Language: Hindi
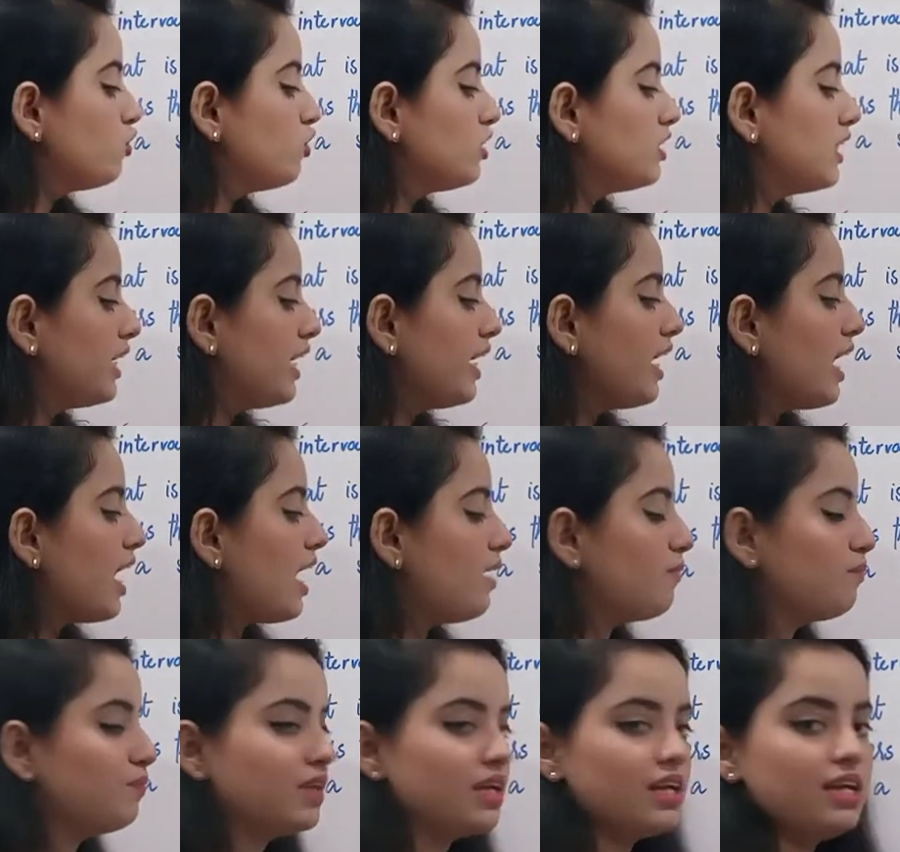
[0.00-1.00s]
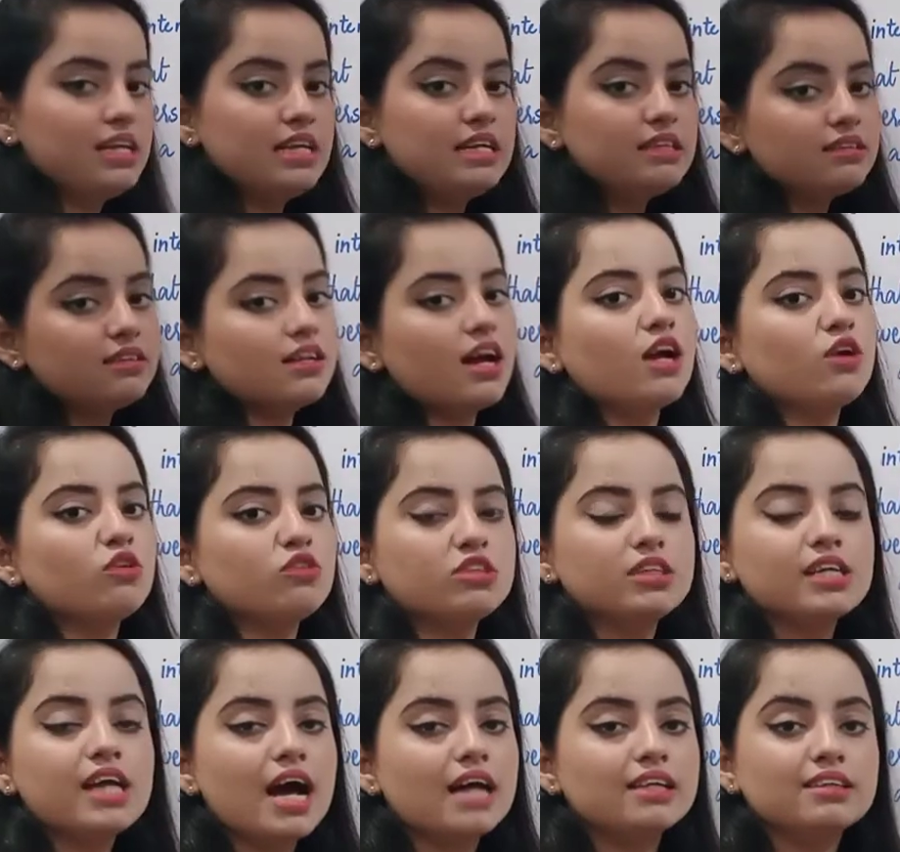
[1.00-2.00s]
तो ये आपकी रीस्टार्ट हो
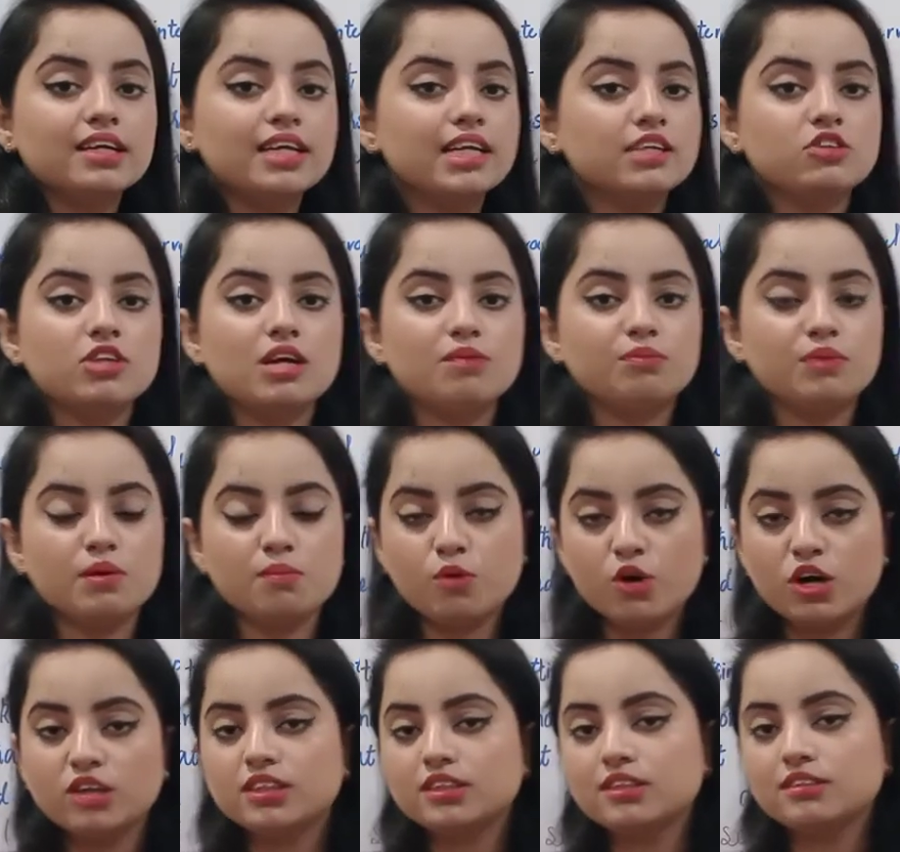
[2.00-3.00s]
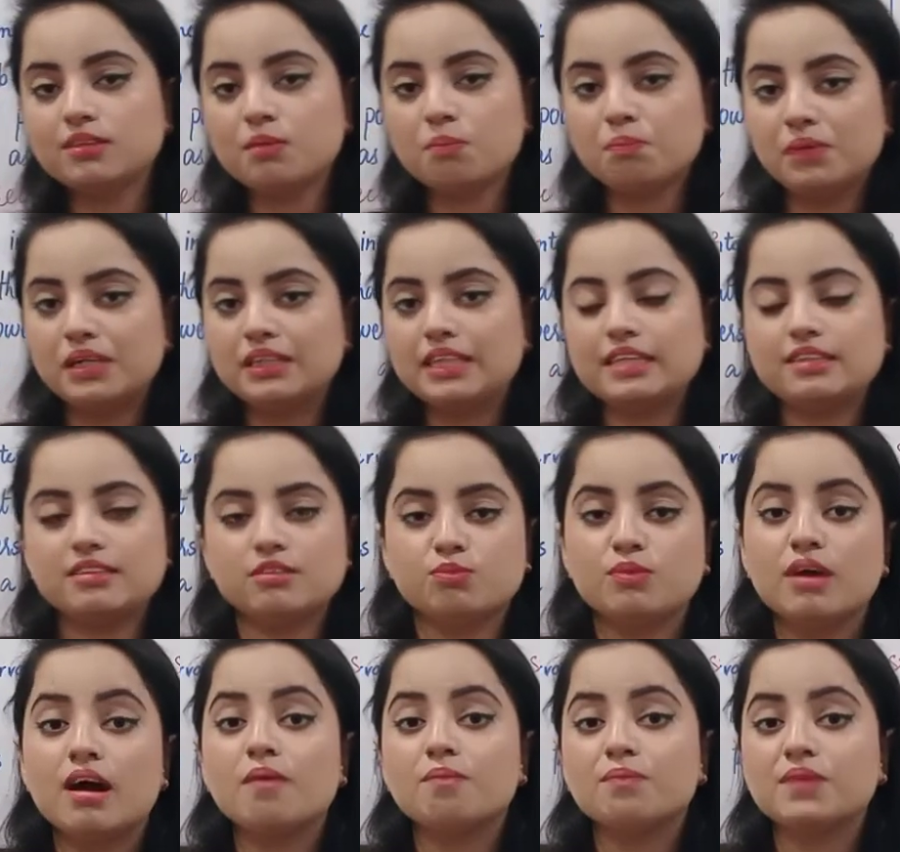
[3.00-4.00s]
जाएगी आज का लेक्चर आपका बहुत ज़्यादा सिंपल था
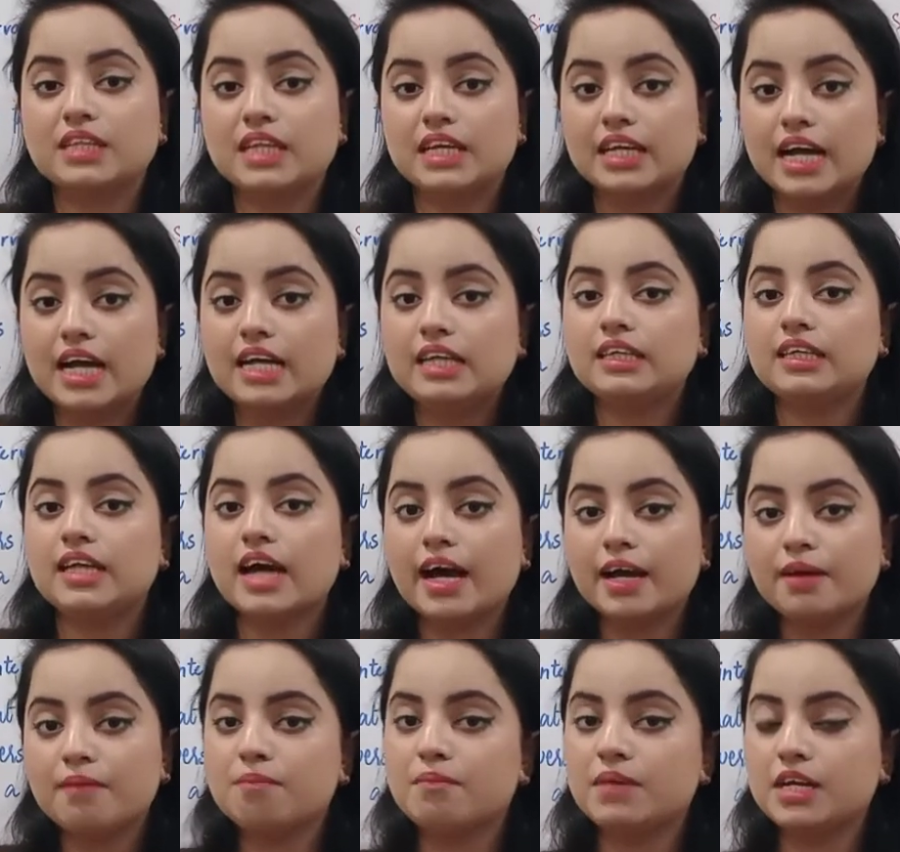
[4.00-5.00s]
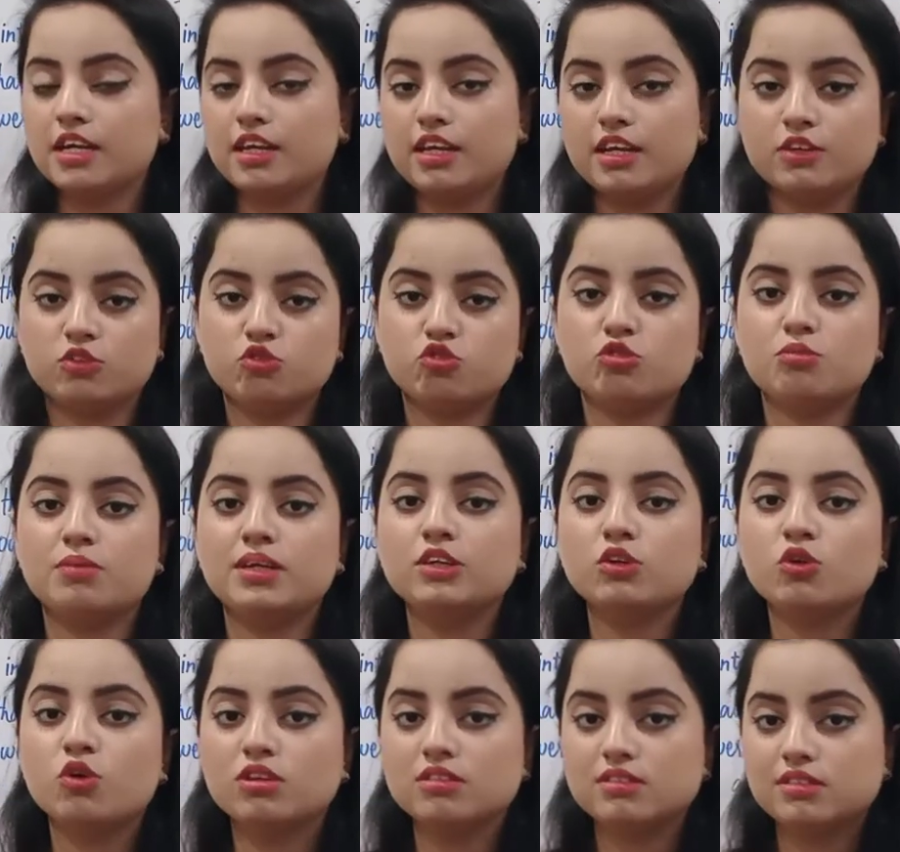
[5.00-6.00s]
जिसमें आपने देखा है टाइम मयरिंग
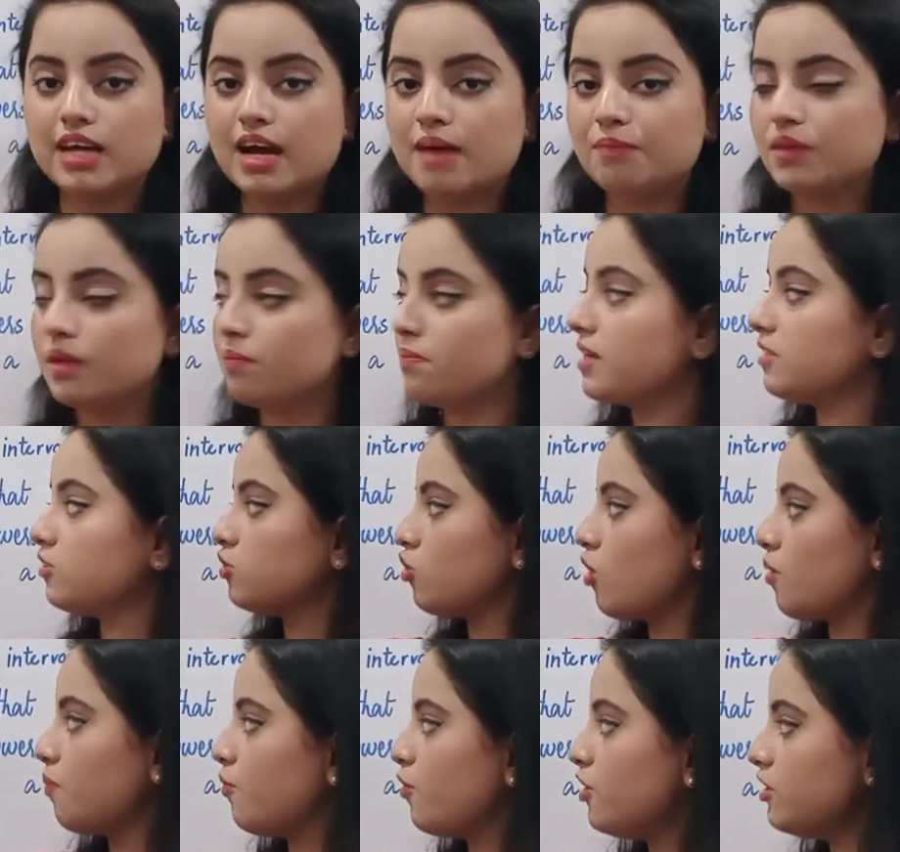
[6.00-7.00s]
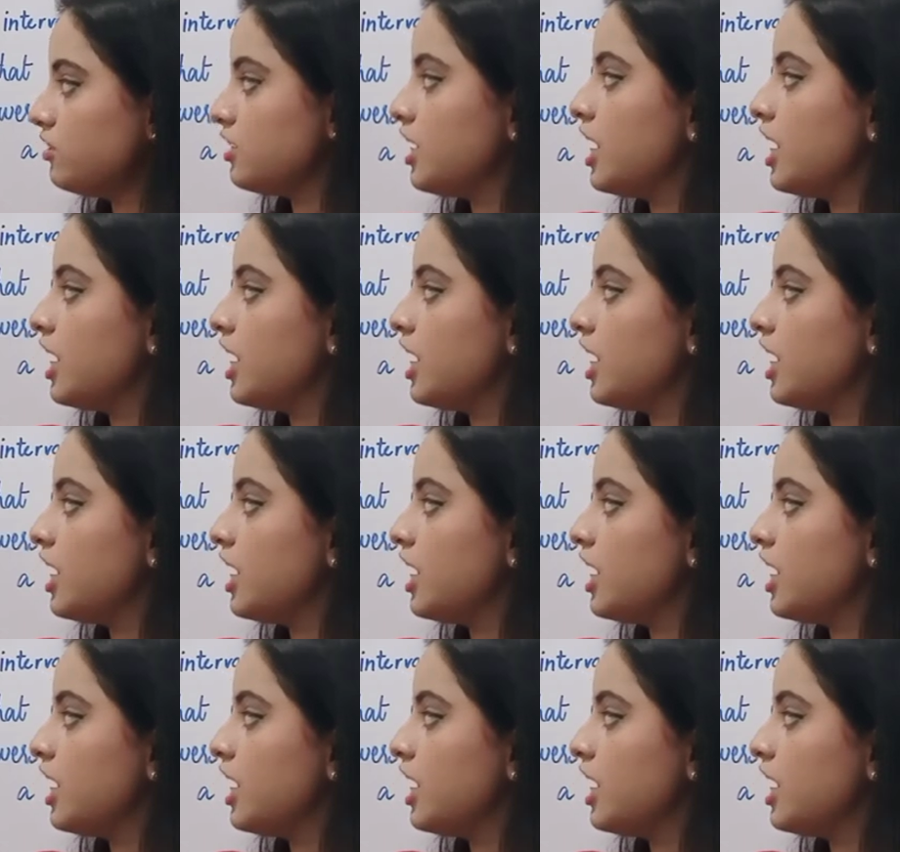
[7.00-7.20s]
इंस्ट्रूमेंट कौन सा है आपके पास स्टॉप